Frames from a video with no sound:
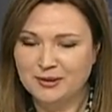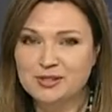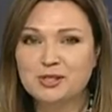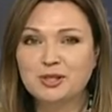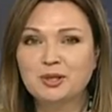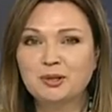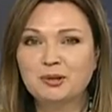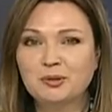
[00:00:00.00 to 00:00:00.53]

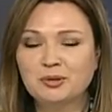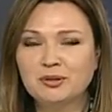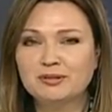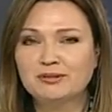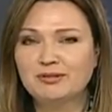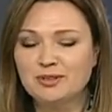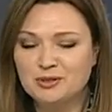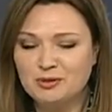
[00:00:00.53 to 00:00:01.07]

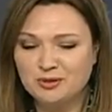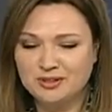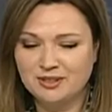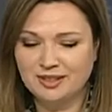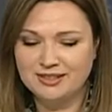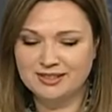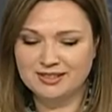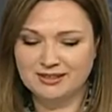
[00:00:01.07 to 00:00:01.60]
циклон. В
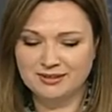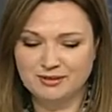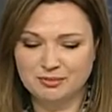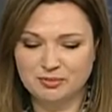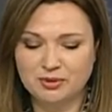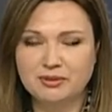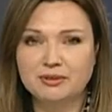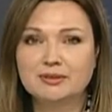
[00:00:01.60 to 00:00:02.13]
результате
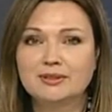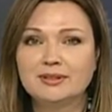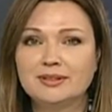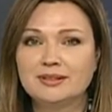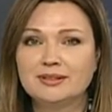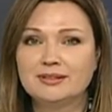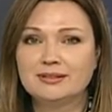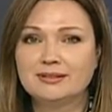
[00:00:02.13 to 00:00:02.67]
был
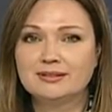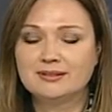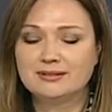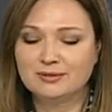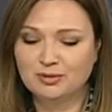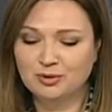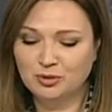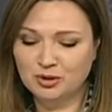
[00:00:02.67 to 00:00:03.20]
и
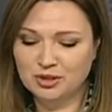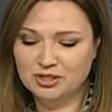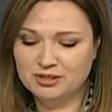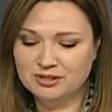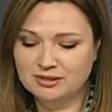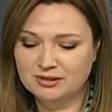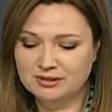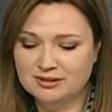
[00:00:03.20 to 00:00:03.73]

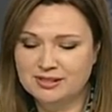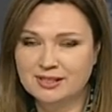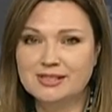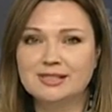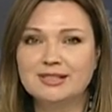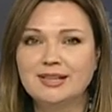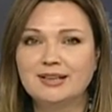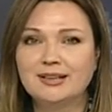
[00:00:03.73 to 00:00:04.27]
дождь э, со
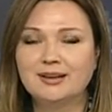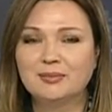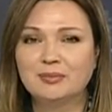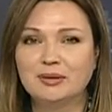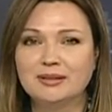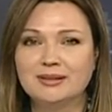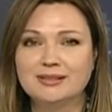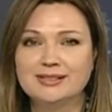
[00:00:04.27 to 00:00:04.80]
снегом,
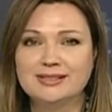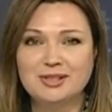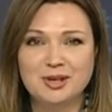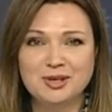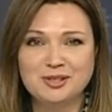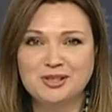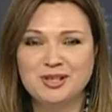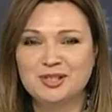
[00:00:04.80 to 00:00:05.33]
и
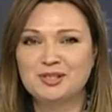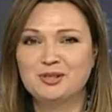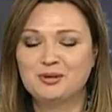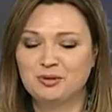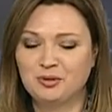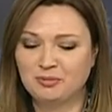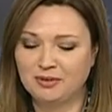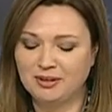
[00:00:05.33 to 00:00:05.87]
снег с
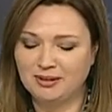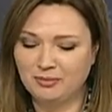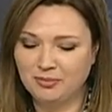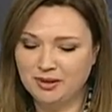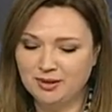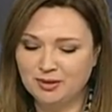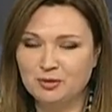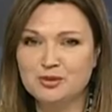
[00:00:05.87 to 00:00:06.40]
дождем, и
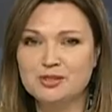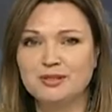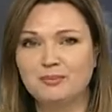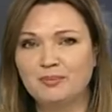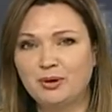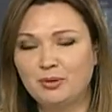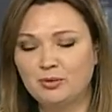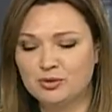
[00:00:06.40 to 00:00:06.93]
минус, и
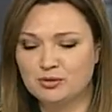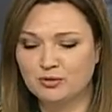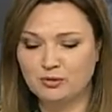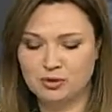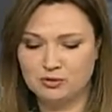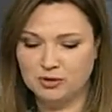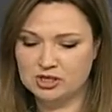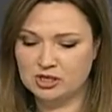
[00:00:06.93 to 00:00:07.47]
плюс. Ну, в
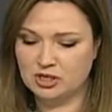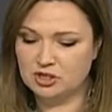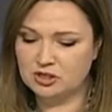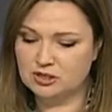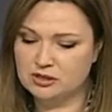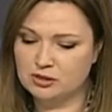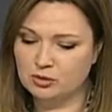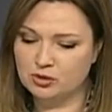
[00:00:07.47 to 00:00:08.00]
общем,
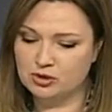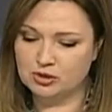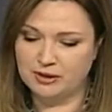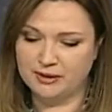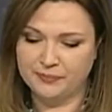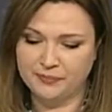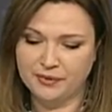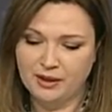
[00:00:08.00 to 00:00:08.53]
достаточно сложные